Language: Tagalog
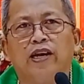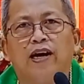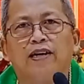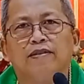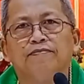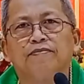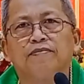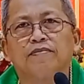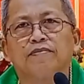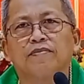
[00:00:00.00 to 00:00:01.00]
mo ilang
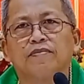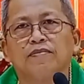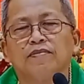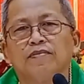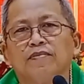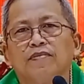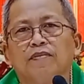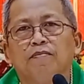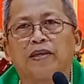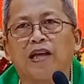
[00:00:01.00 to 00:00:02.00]

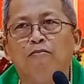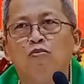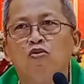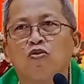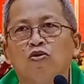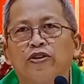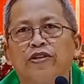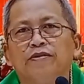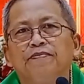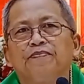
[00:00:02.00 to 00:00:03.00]

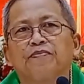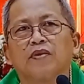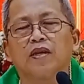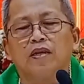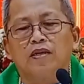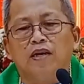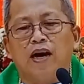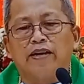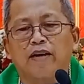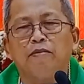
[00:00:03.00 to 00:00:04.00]
patambukon,
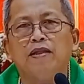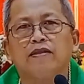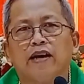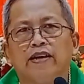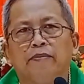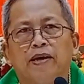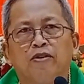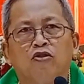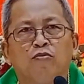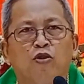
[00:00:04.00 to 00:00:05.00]
ang nagbantay
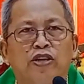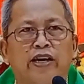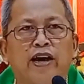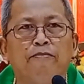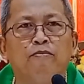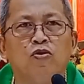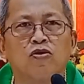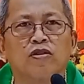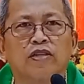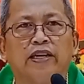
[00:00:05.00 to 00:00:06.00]
naman noon mo
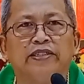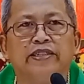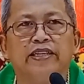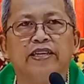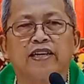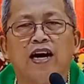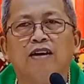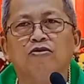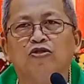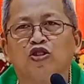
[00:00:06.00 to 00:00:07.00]
nanambok kay siging
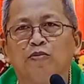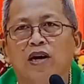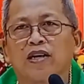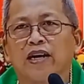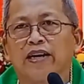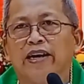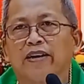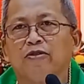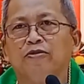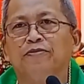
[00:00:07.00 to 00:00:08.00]
kaon sa mga
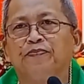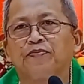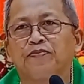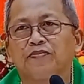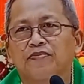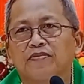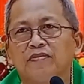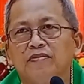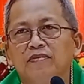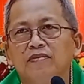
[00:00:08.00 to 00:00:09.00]
karnero.
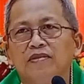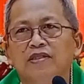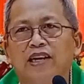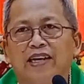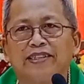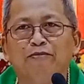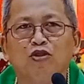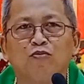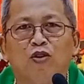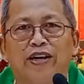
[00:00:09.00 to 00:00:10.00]

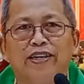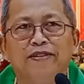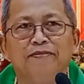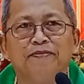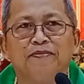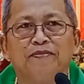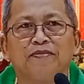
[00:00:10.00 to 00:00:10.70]
Nakasabot mo ani?